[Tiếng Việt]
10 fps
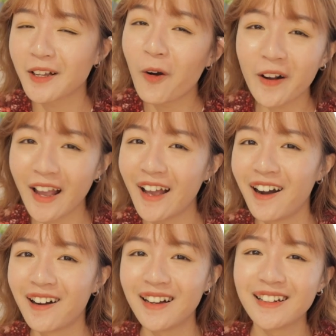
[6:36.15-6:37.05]
ok
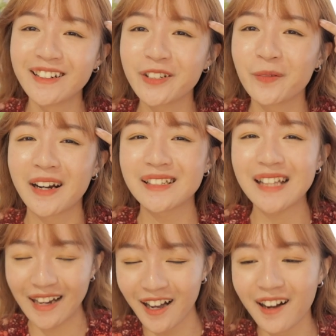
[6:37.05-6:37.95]
hơn á, nói chung là nó
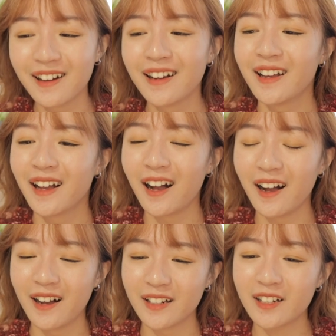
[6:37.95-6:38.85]
sạch hơn,
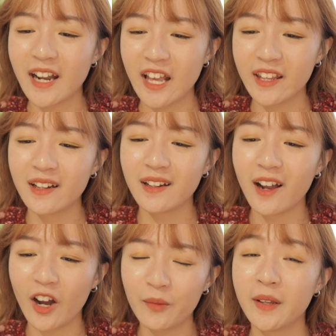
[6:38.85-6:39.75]
à, nó để
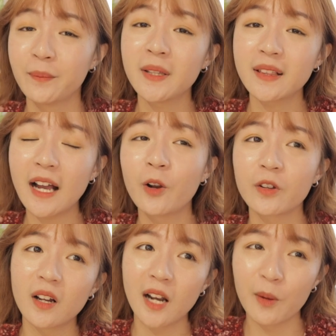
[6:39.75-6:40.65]
đỡ bị bít tắc
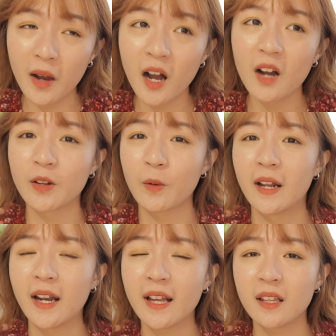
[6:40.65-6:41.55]
lỗ chân lông hơn. Và
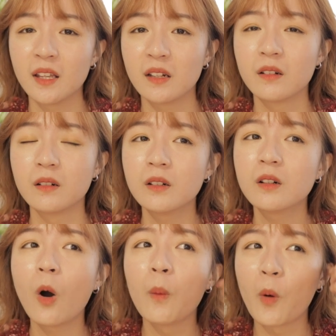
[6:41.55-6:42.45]
ngoài ra thì
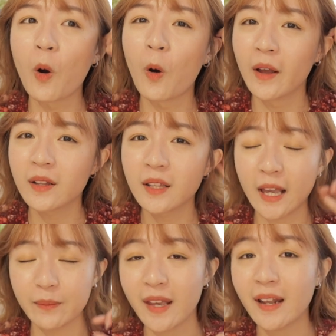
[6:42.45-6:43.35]
rửa một hồi á thì
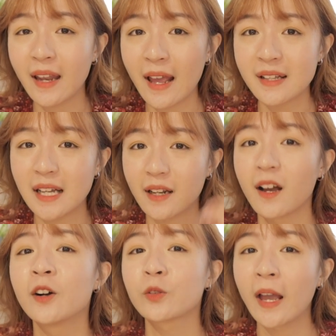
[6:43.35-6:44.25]
cảm giác da sạch
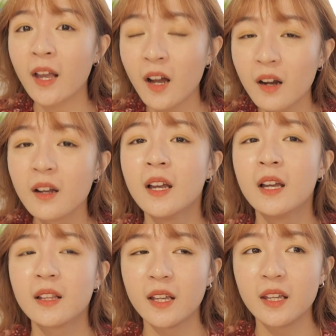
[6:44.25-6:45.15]
hơn, thoáng hơn,
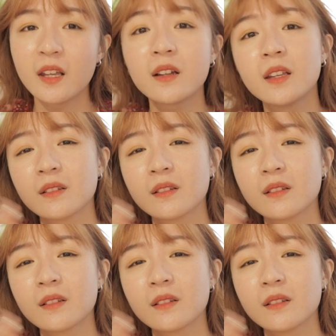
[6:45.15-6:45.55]
thì chất